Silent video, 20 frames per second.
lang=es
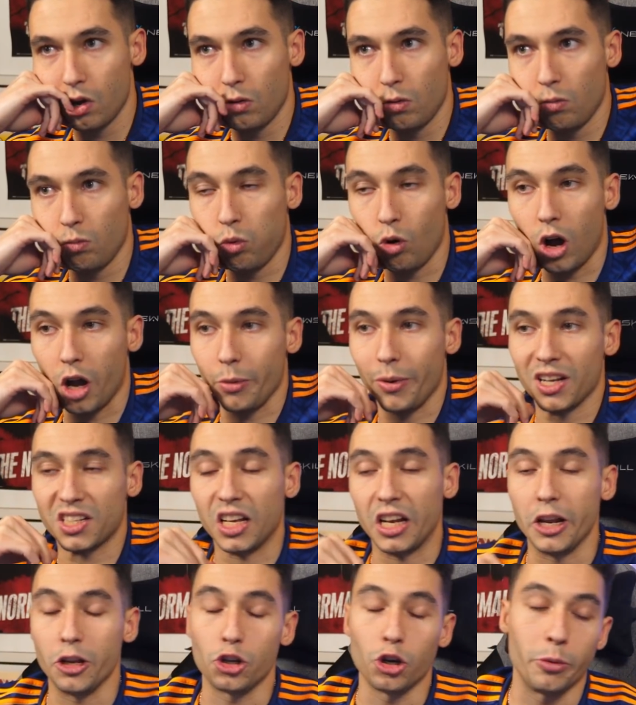Buah, va a
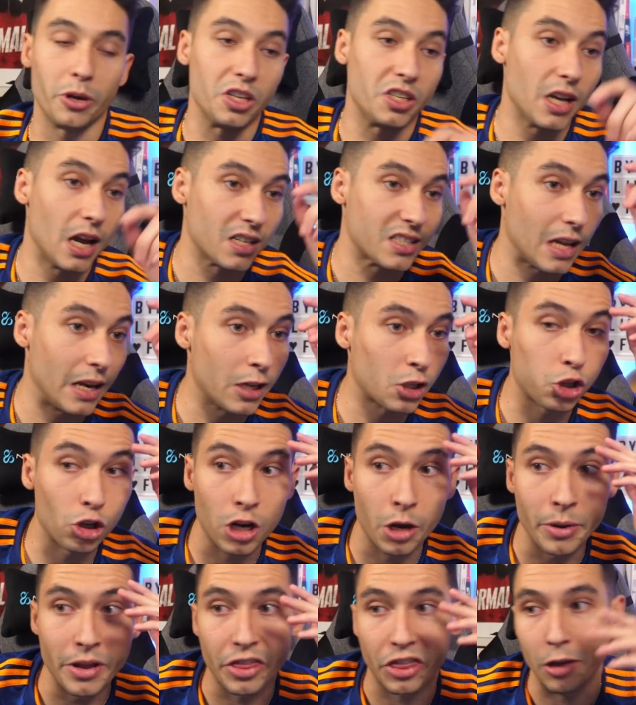salir Jovic ya. Se ha
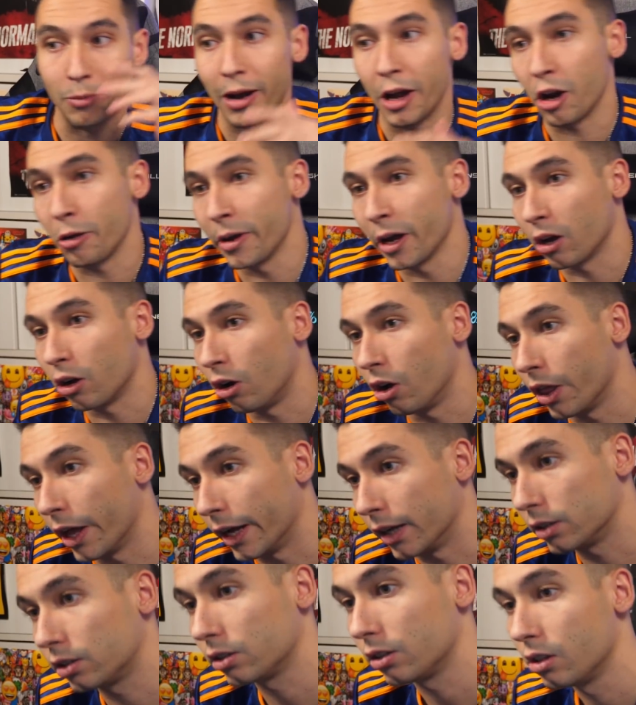lesionado Benzema, no me
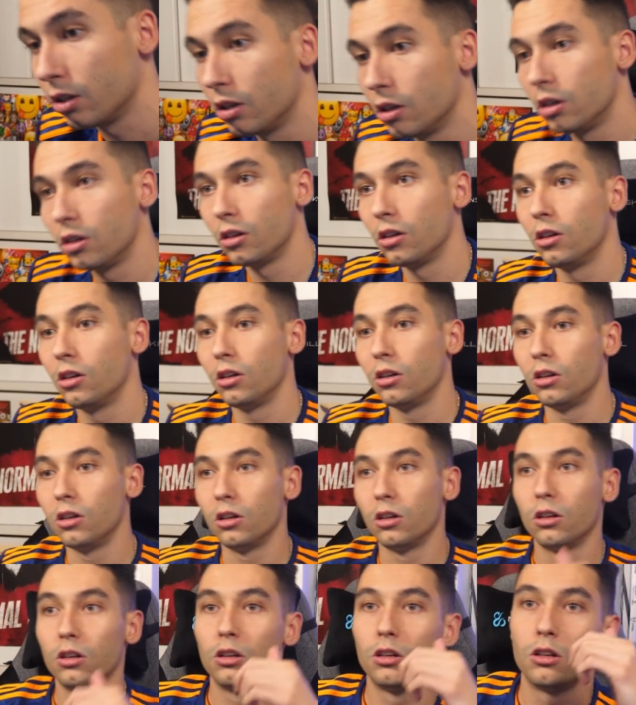jodas.
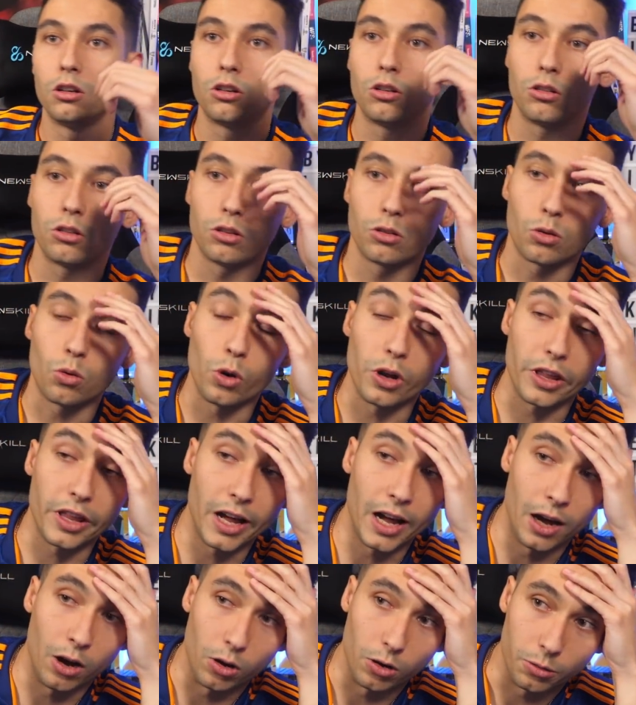
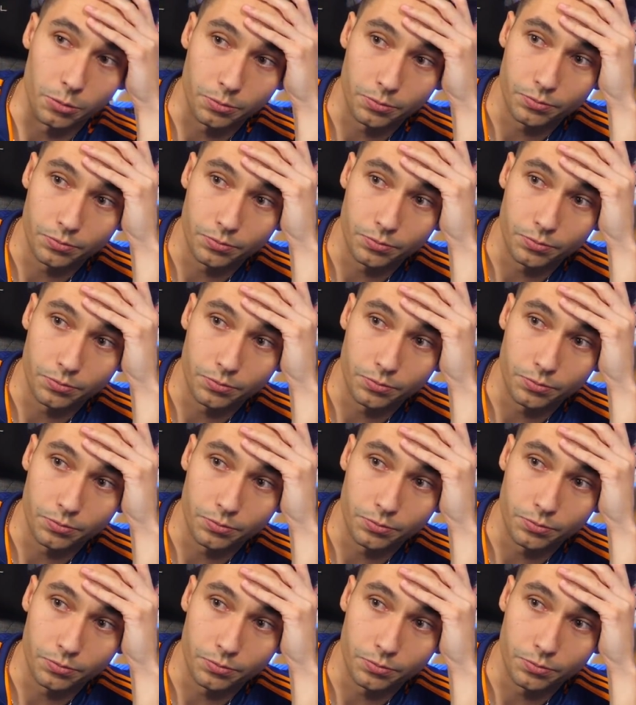Cuidado.